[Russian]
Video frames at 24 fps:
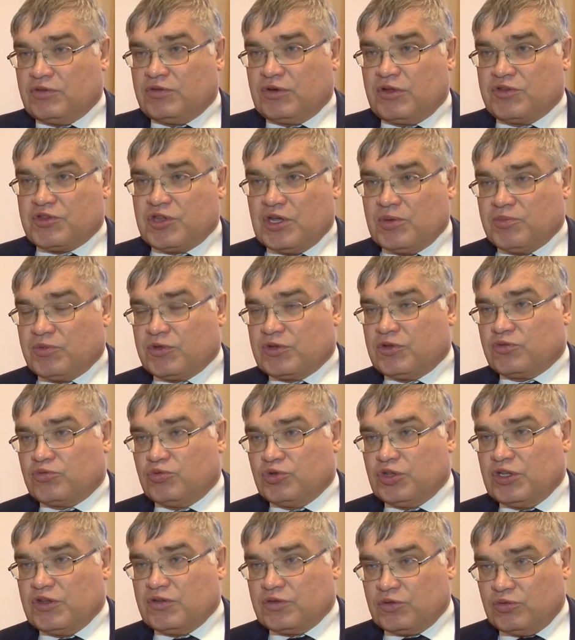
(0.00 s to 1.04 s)
возвращаемся к
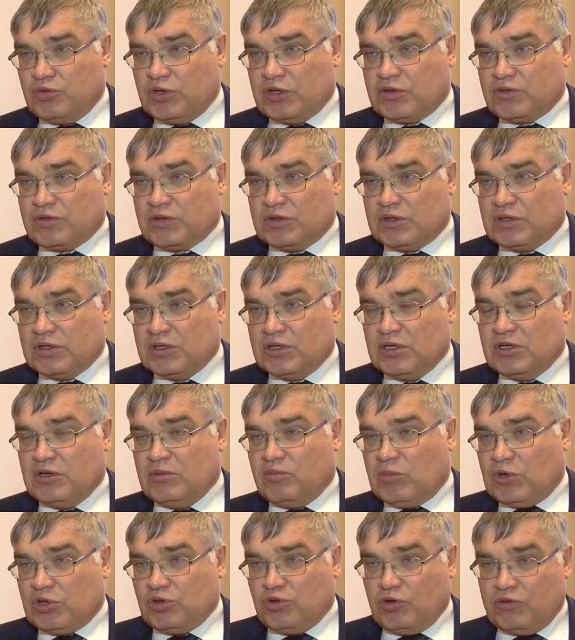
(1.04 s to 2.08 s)
исходной ситуации.
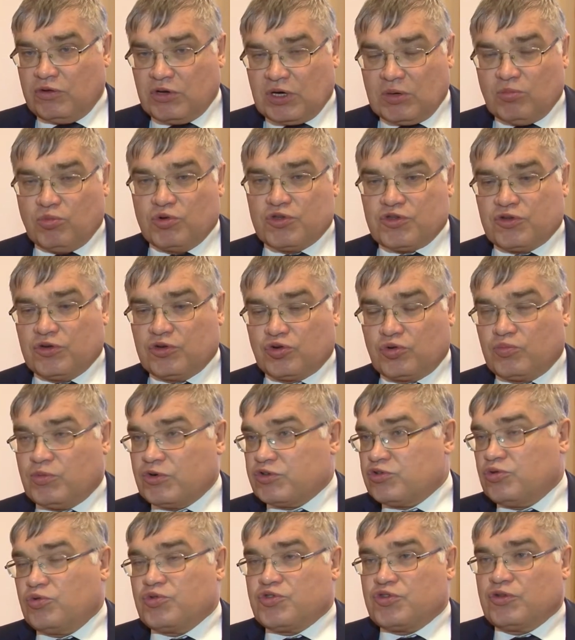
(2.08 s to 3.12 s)
По новой рабочей группе,
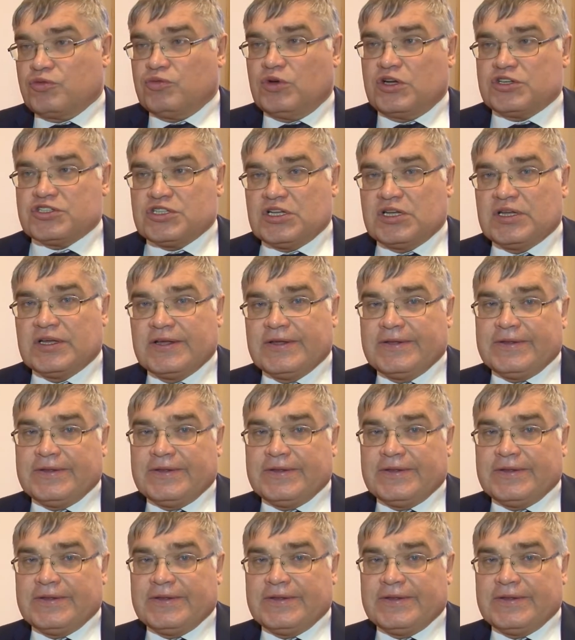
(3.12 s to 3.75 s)
что очень важно.